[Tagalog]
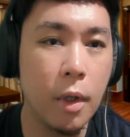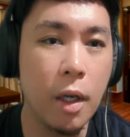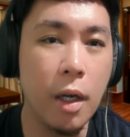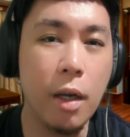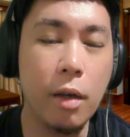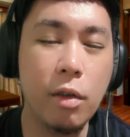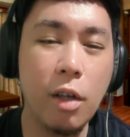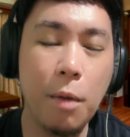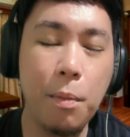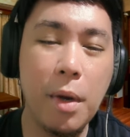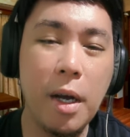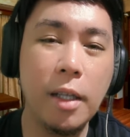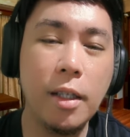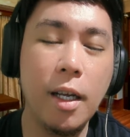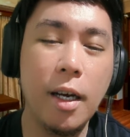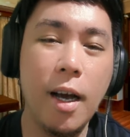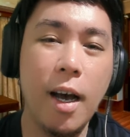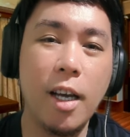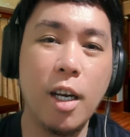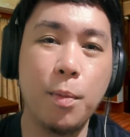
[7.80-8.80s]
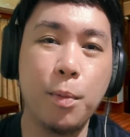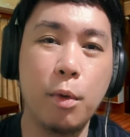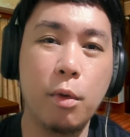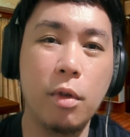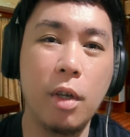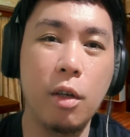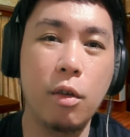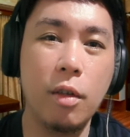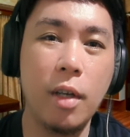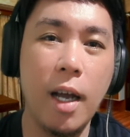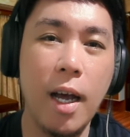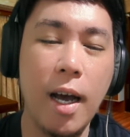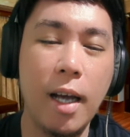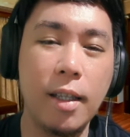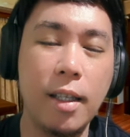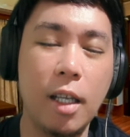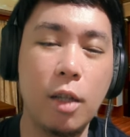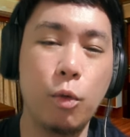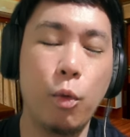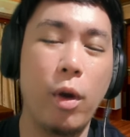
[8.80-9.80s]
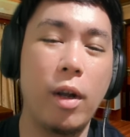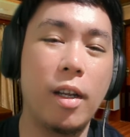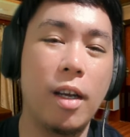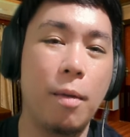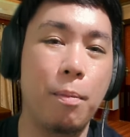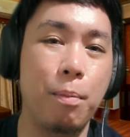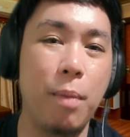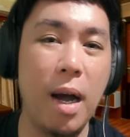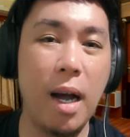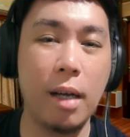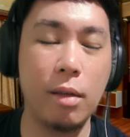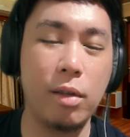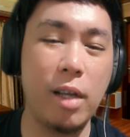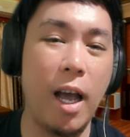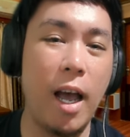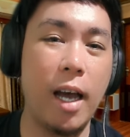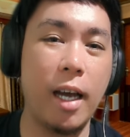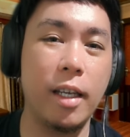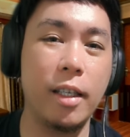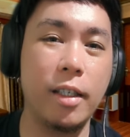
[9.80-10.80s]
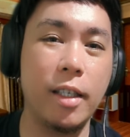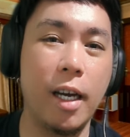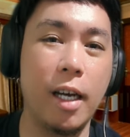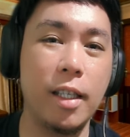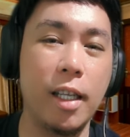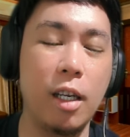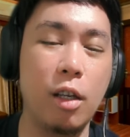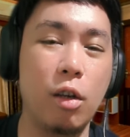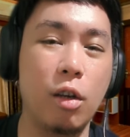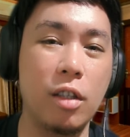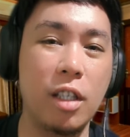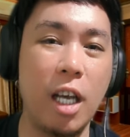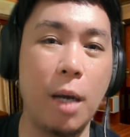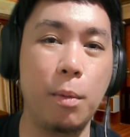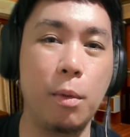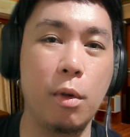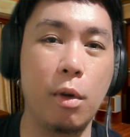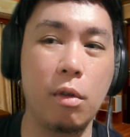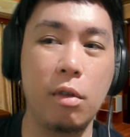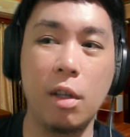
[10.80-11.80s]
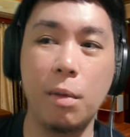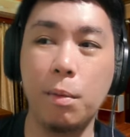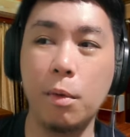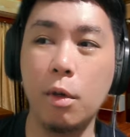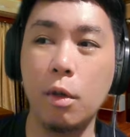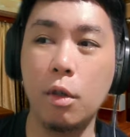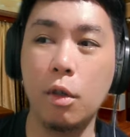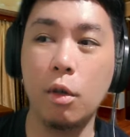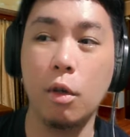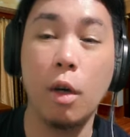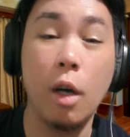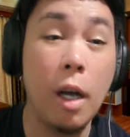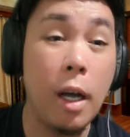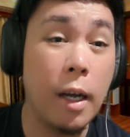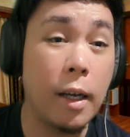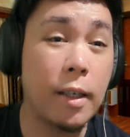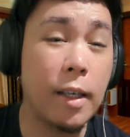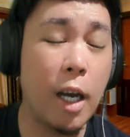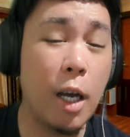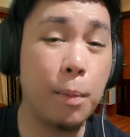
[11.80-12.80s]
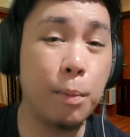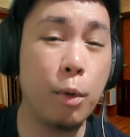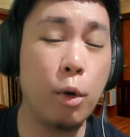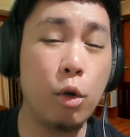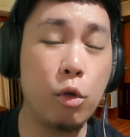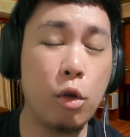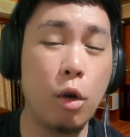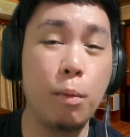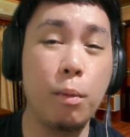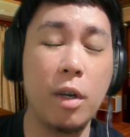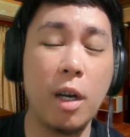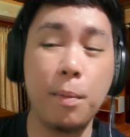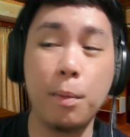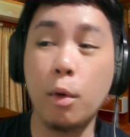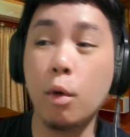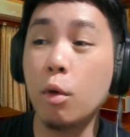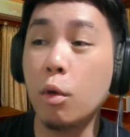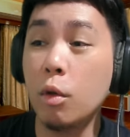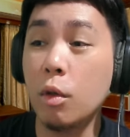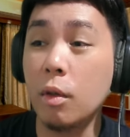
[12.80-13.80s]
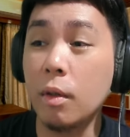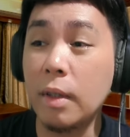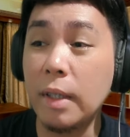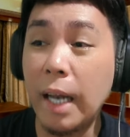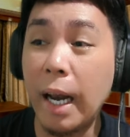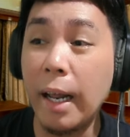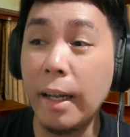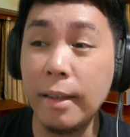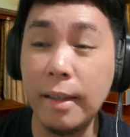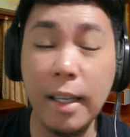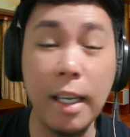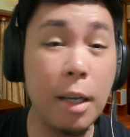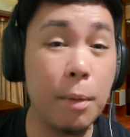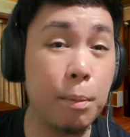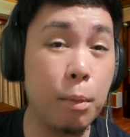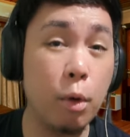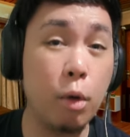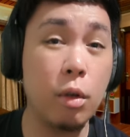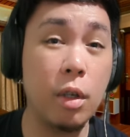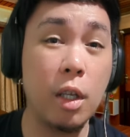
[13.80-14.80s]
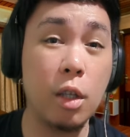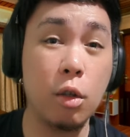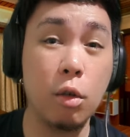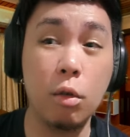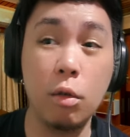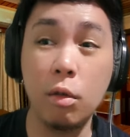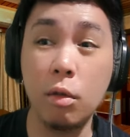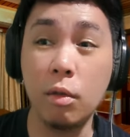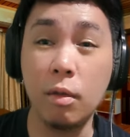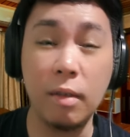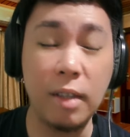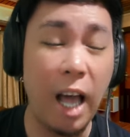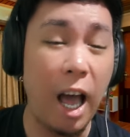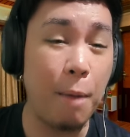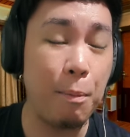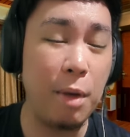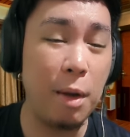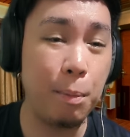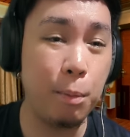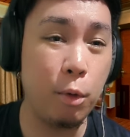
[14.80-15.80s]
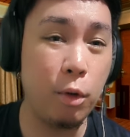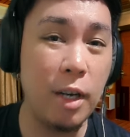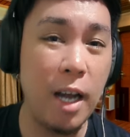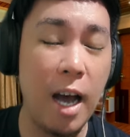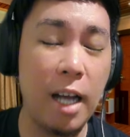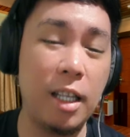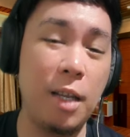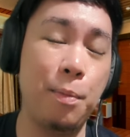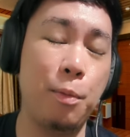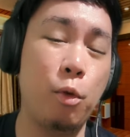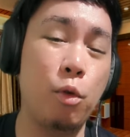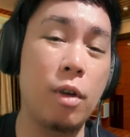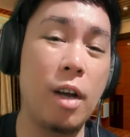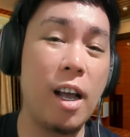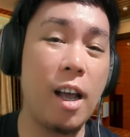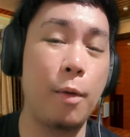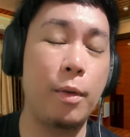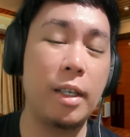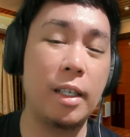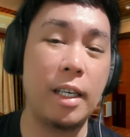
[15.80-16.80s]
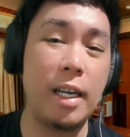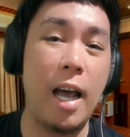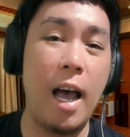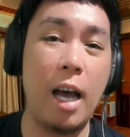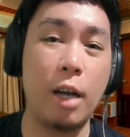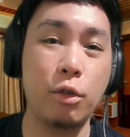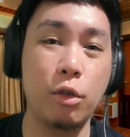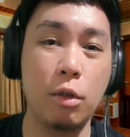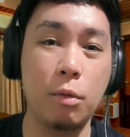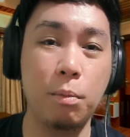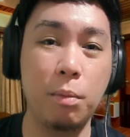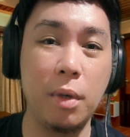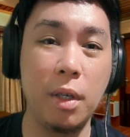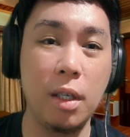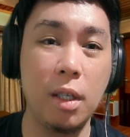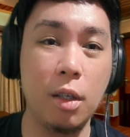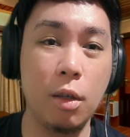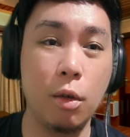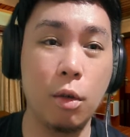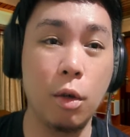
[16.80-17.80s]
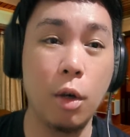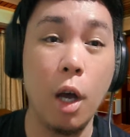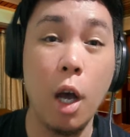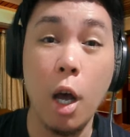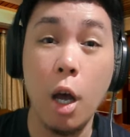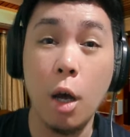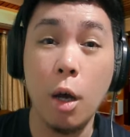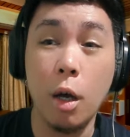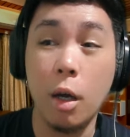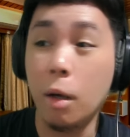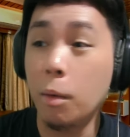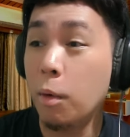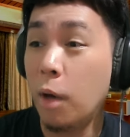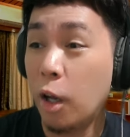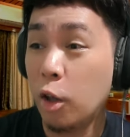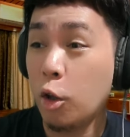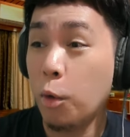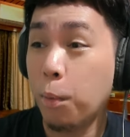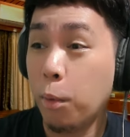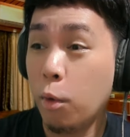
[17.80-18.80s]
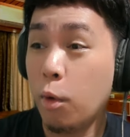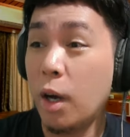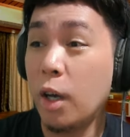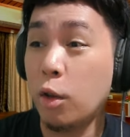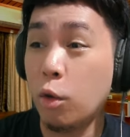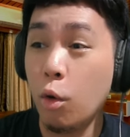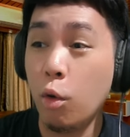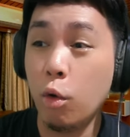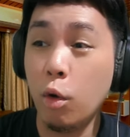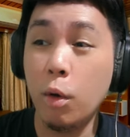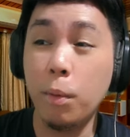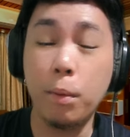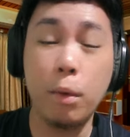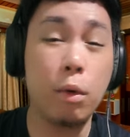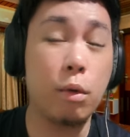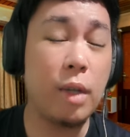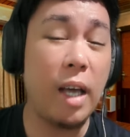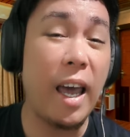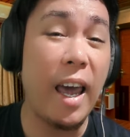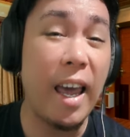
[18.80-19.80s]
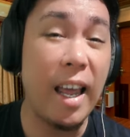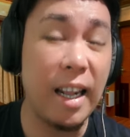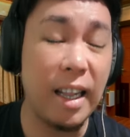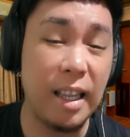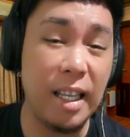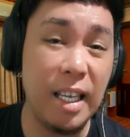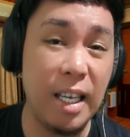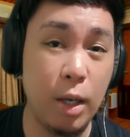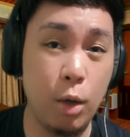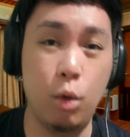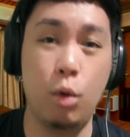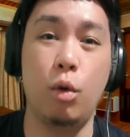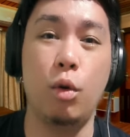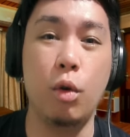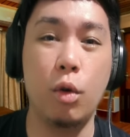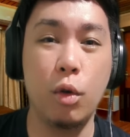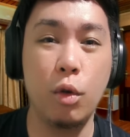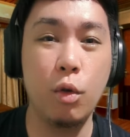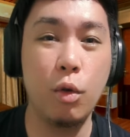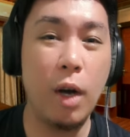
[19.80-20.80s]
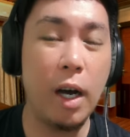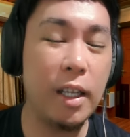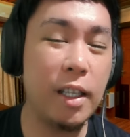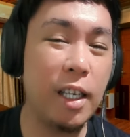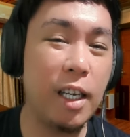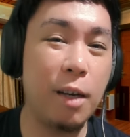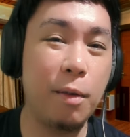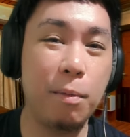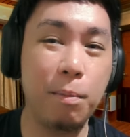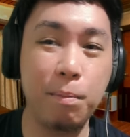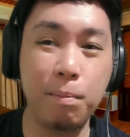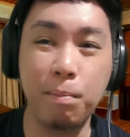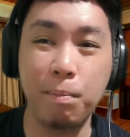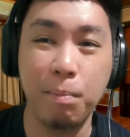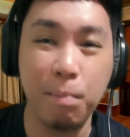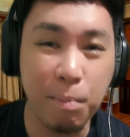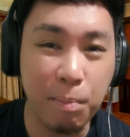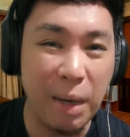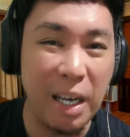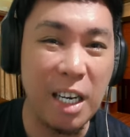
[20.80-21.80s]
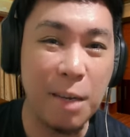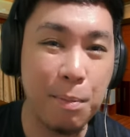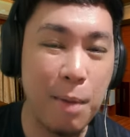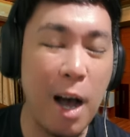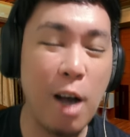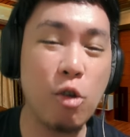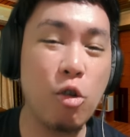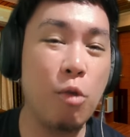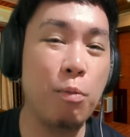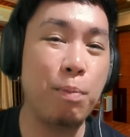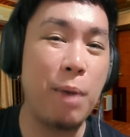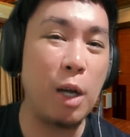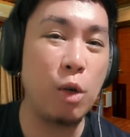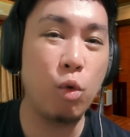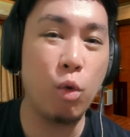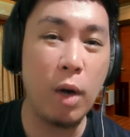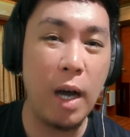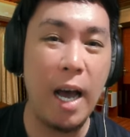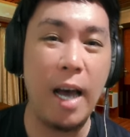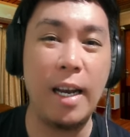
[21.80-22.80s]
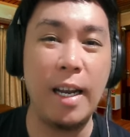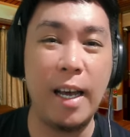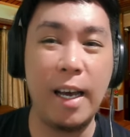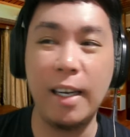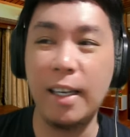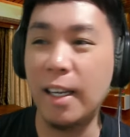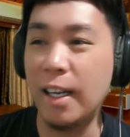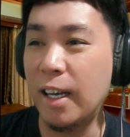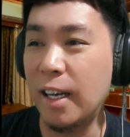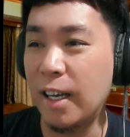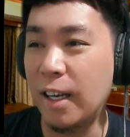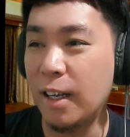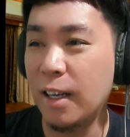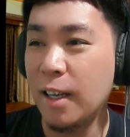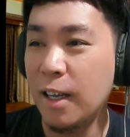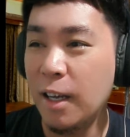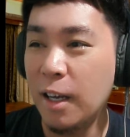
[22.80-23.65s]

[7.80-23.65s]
Isang magandang araw po sa inyo lahat at welcome back sa aking channel Long Time No Si po no. Ngayon po sobra pong trending po nitong topic po na atin pong gagawin ng reaction video. Ito po ay tungkol po sa LTO, yung kanilang panibagong panukala na